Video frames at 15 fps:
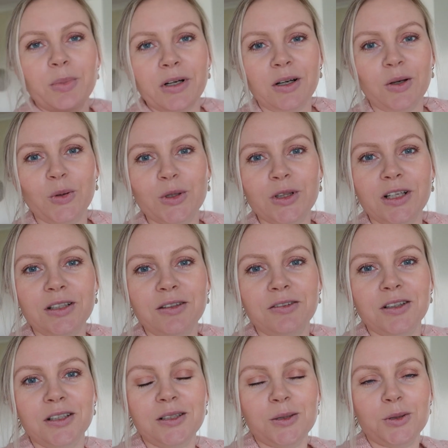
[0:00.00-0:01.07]
Пока
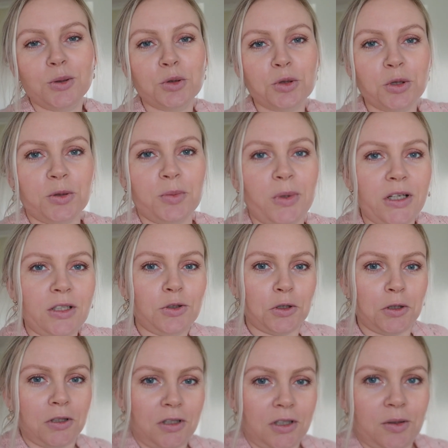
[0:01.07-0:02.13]
укладывала Лизушу спать,
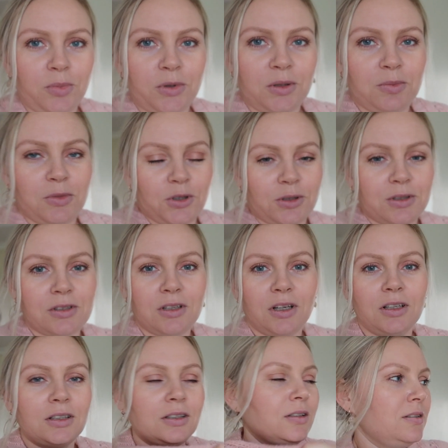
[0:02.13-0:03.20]
что-то так подмерзла,
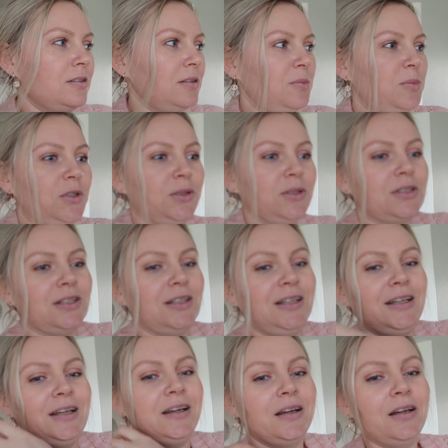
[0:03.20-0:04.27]
замерзла.
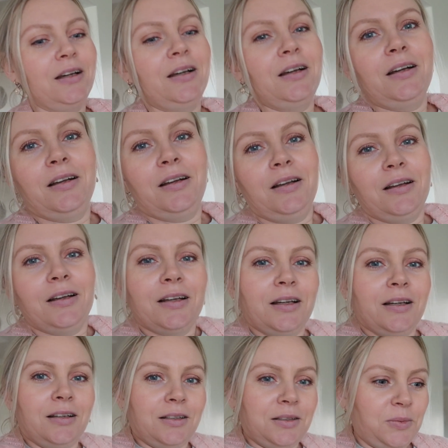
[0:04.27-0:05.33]

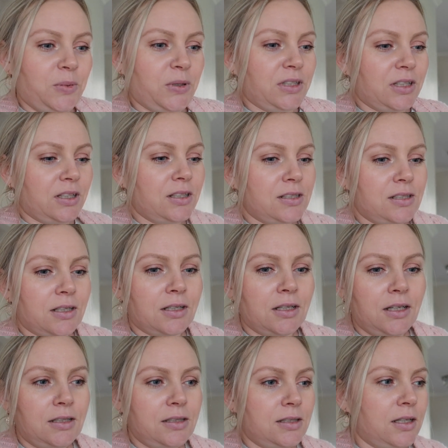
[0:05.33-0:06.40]
Теперь надо
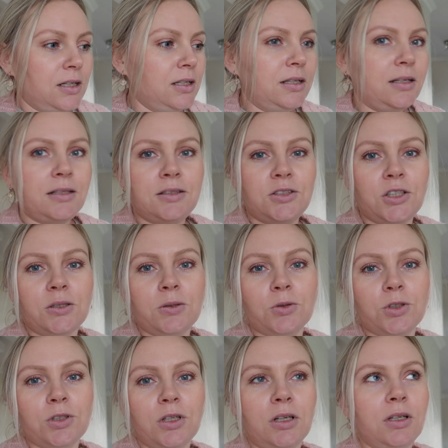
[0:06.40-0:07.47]
согреться. Сейчас
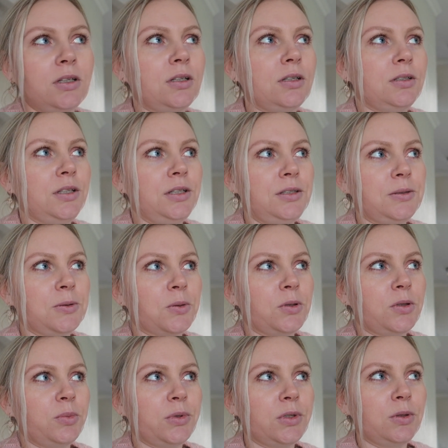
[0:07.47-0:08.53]
уже дети
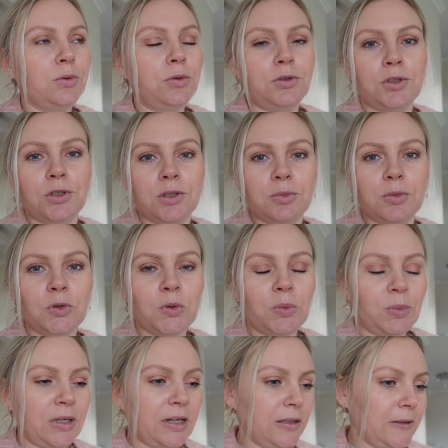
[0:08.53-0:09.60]
скоро придут, через минут
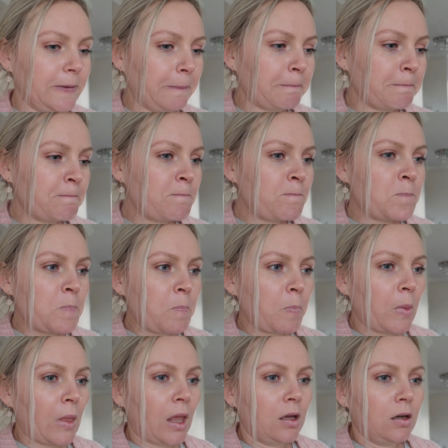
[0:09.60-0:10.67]
пять.
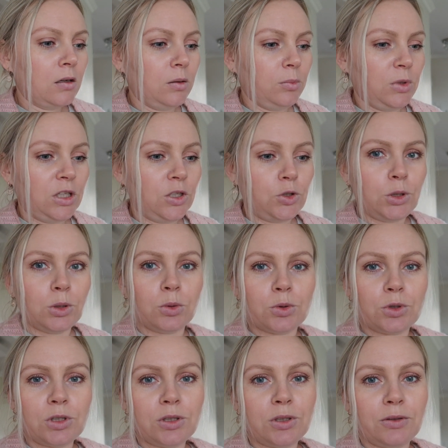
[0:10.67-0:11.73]
И мне еще
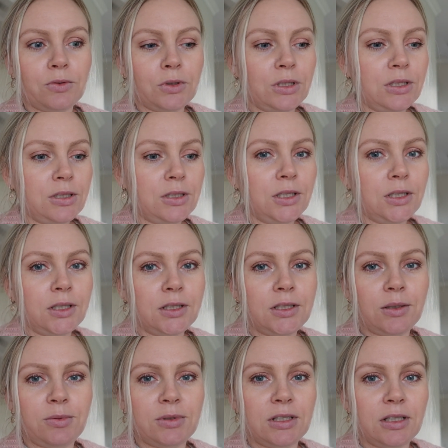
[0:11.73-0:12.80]
нужно сегодня
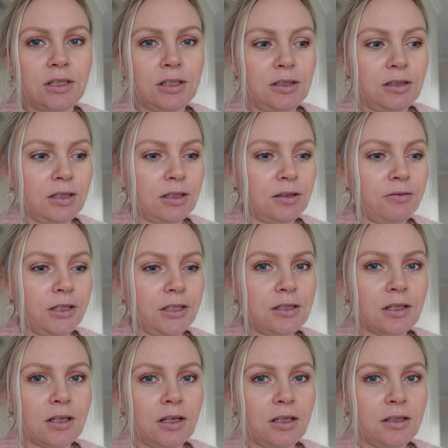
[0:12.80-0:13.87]
сделать обязательно
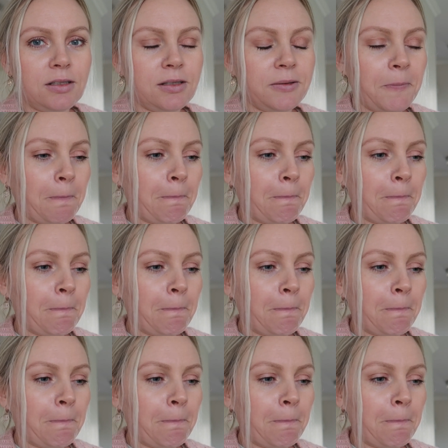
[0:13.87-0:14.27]
адвенс-кранц,